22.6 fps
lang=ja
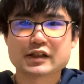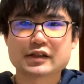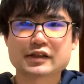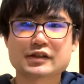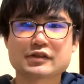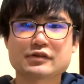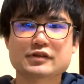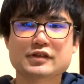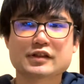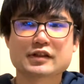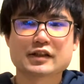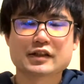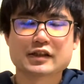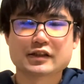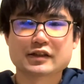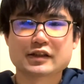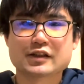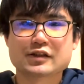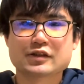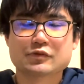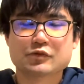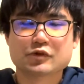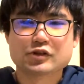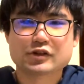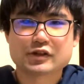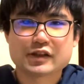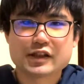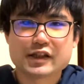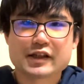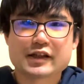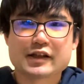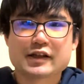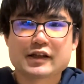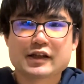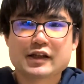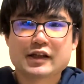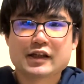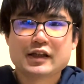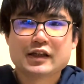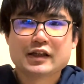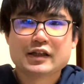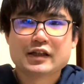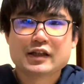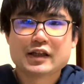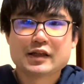てるんじゃないかなと思って、
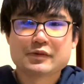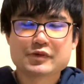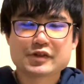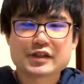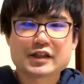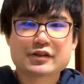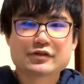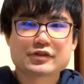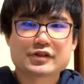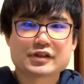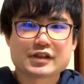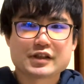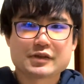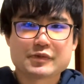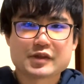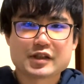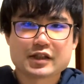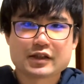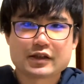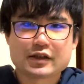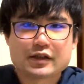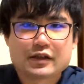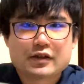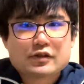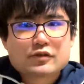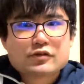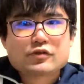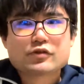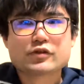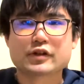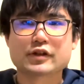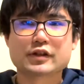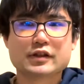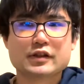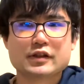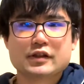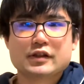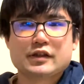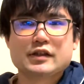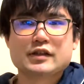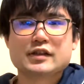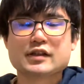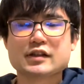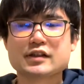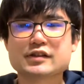M サイズにしてみたら、すごいい
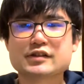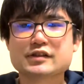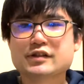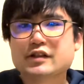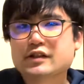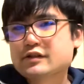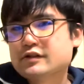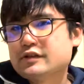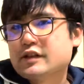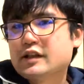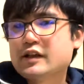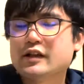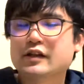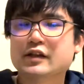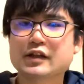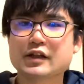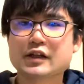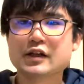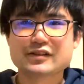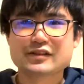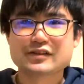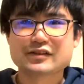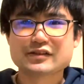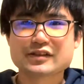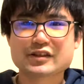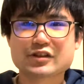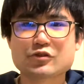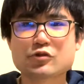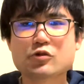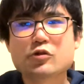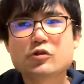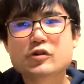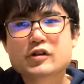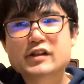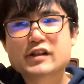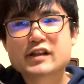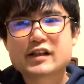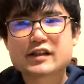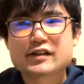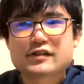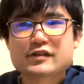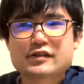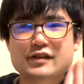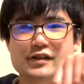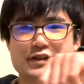い感じですね。なんか動きや
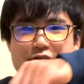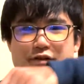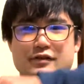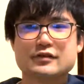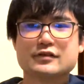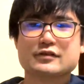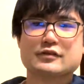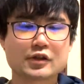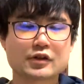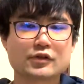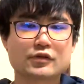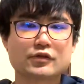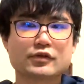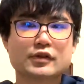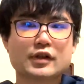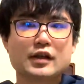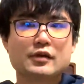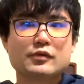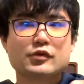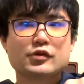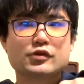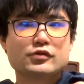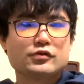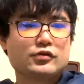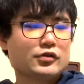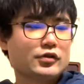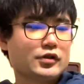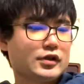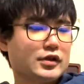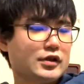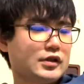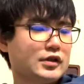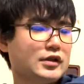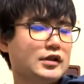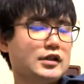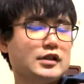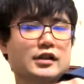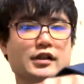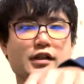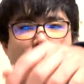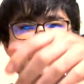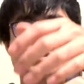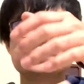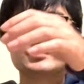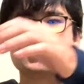すいです。素材もすごいいい
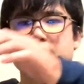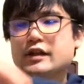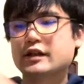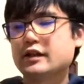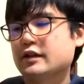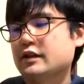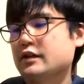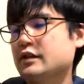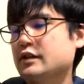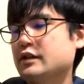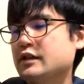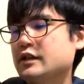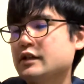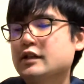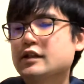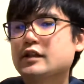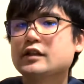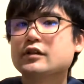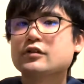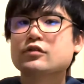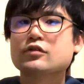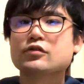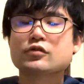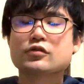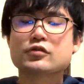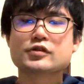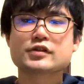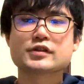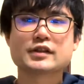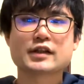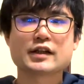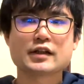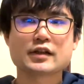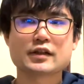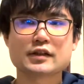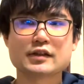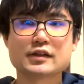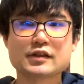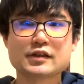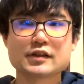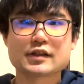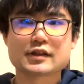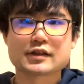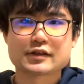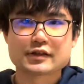感じで、着心地がいい
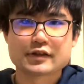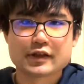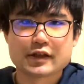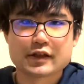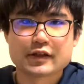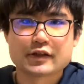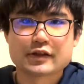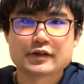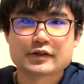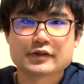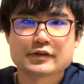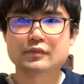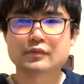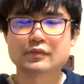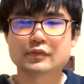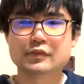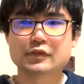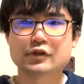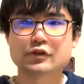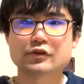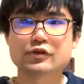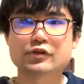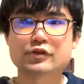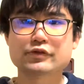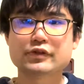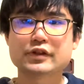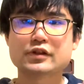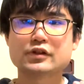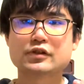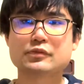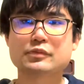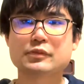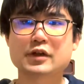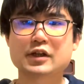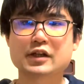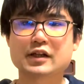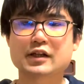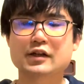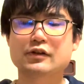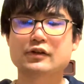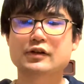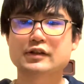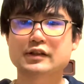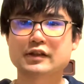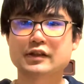ですね。このスウェットパーカー
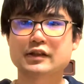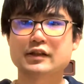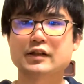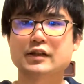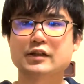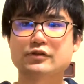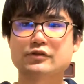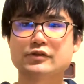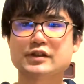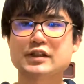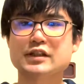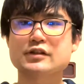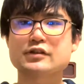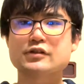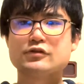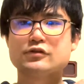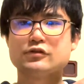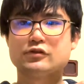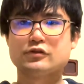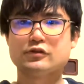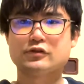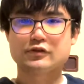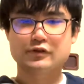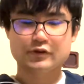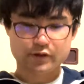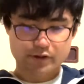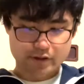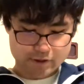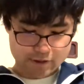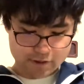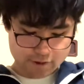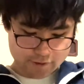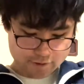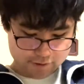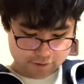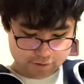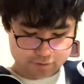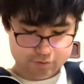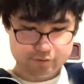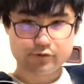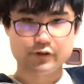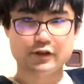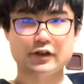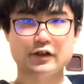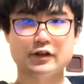はね、あの、チャックを開けたり
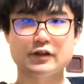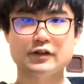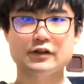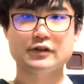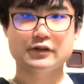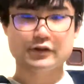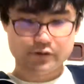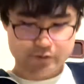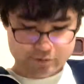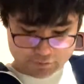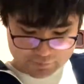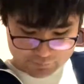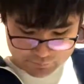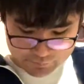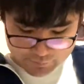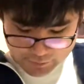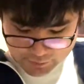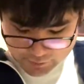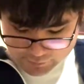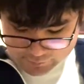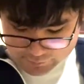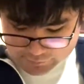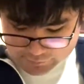とか、まあ、